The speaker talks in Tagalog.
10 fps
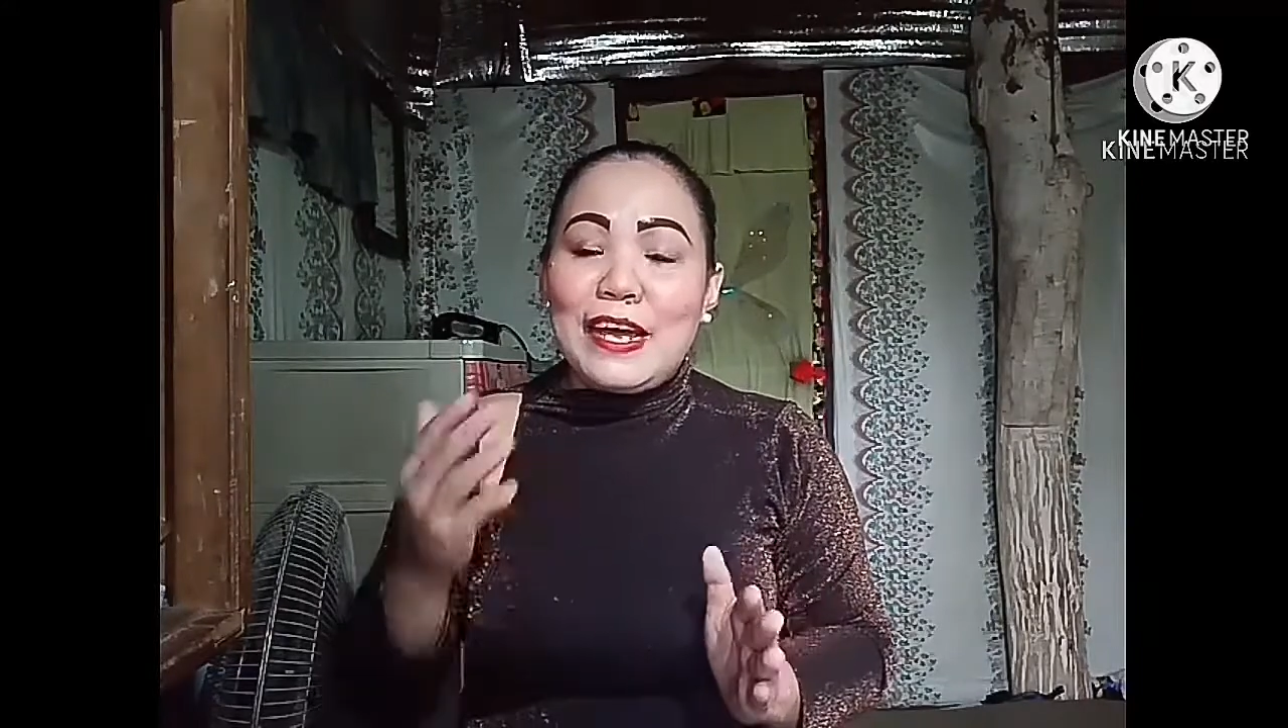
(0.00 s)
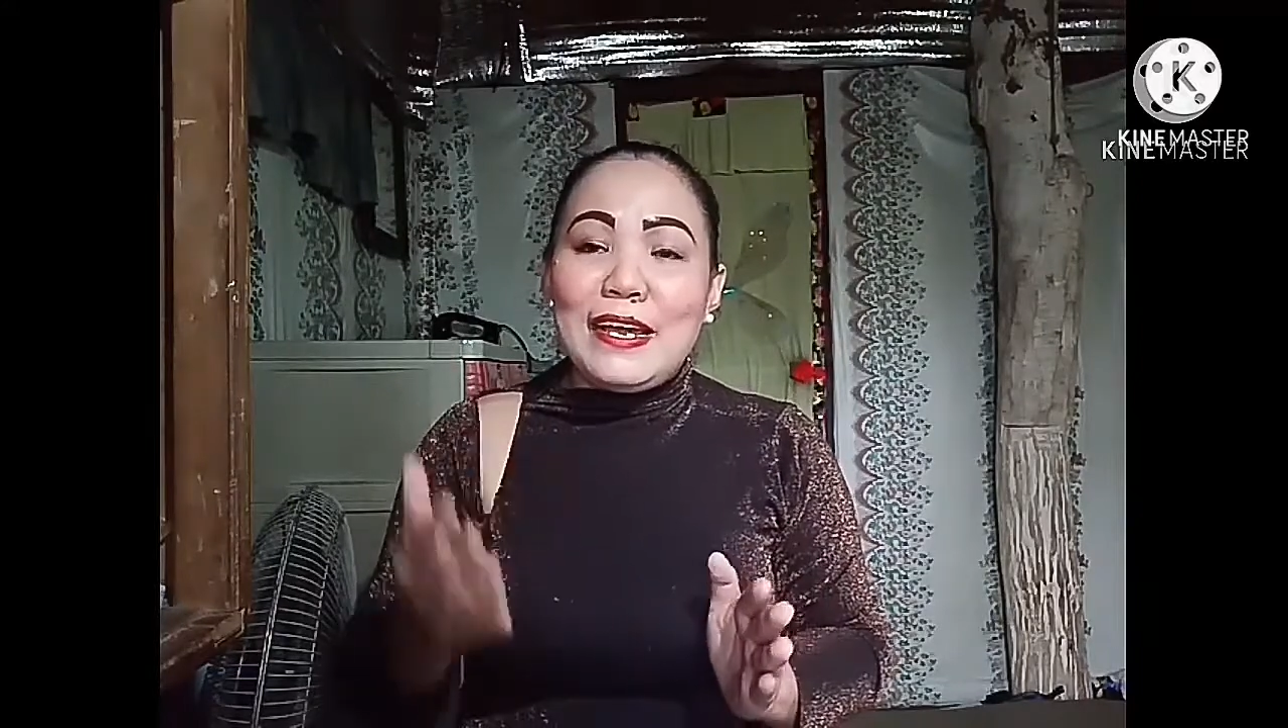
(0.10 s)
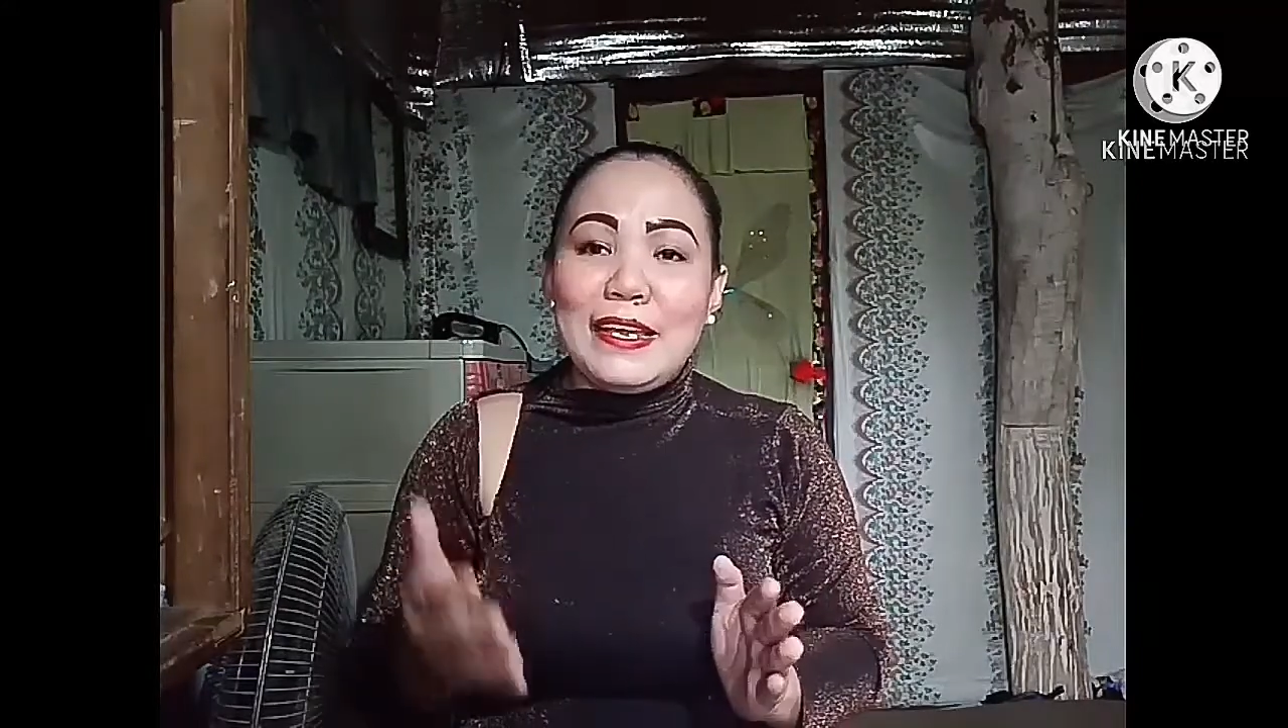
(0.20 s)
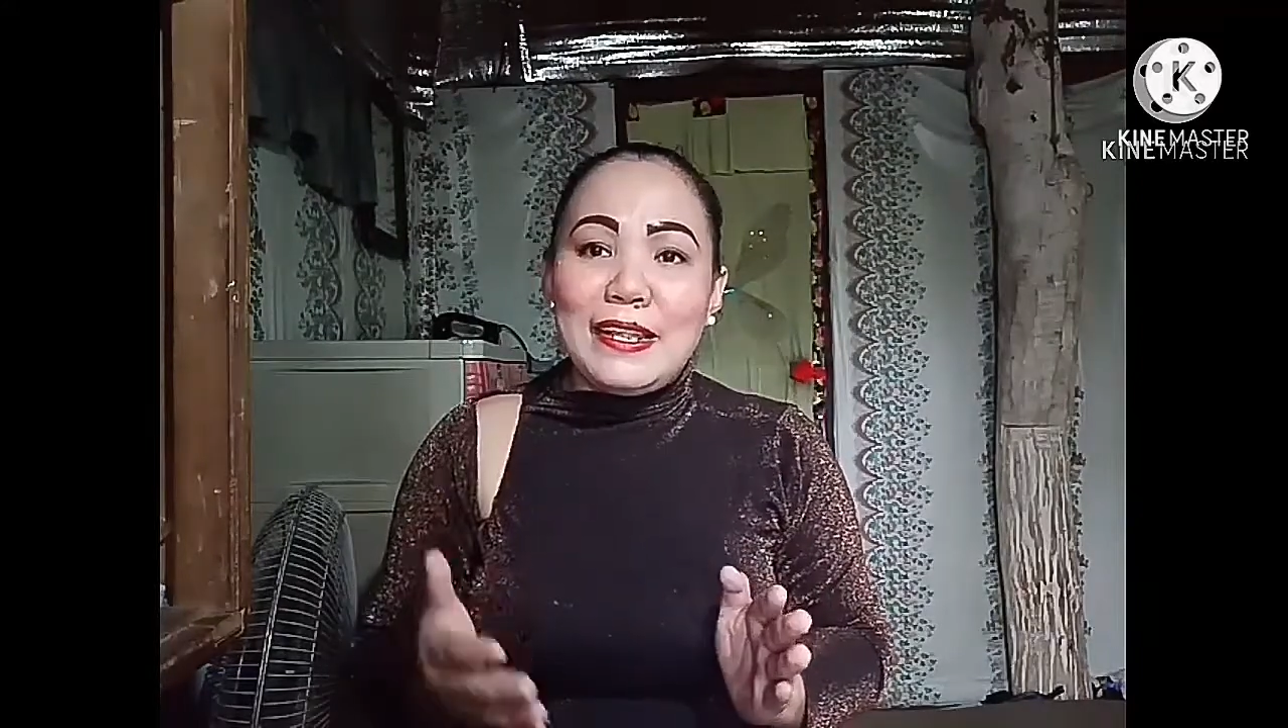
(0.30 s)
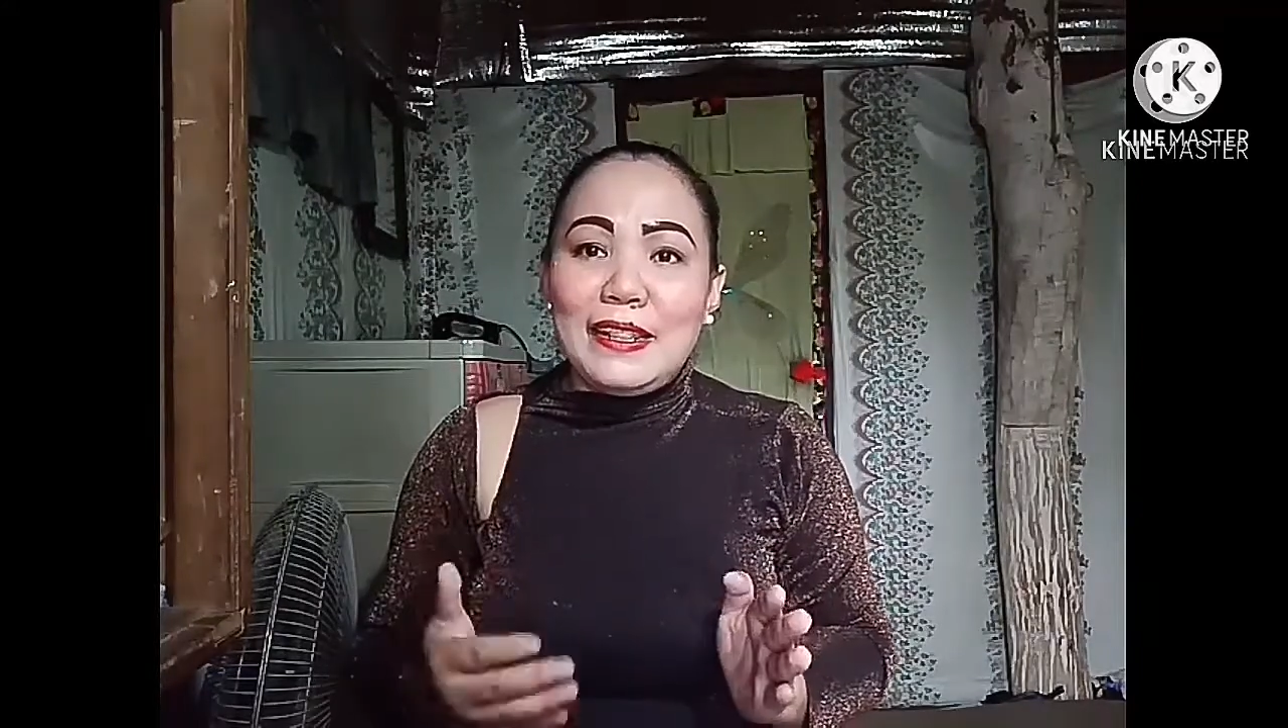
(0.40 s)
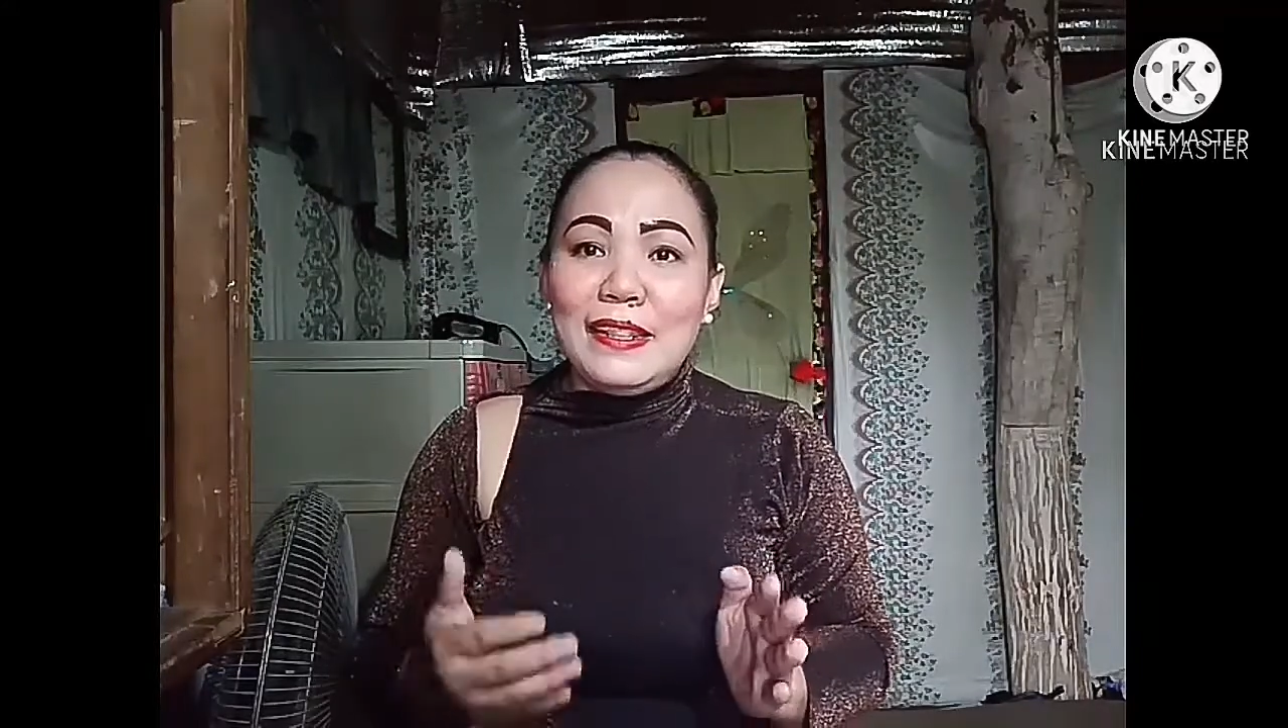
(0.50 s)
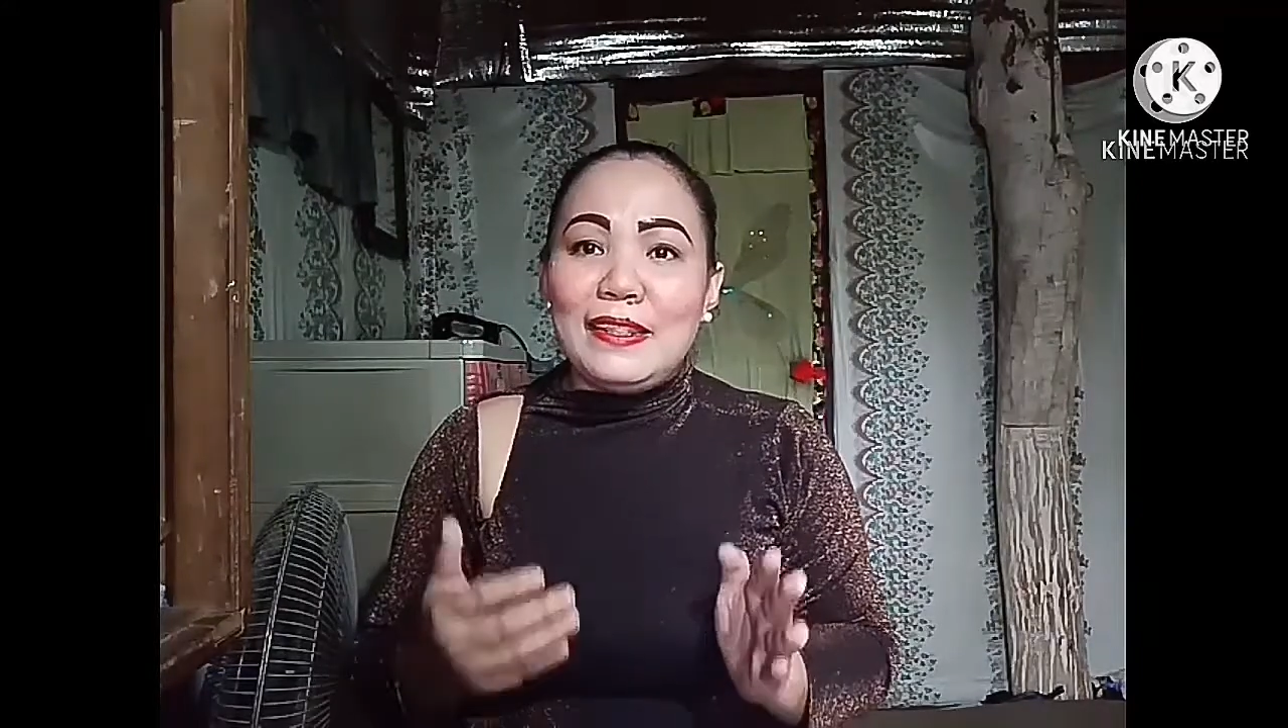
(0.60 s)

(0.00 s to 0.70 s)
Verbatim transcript: dahil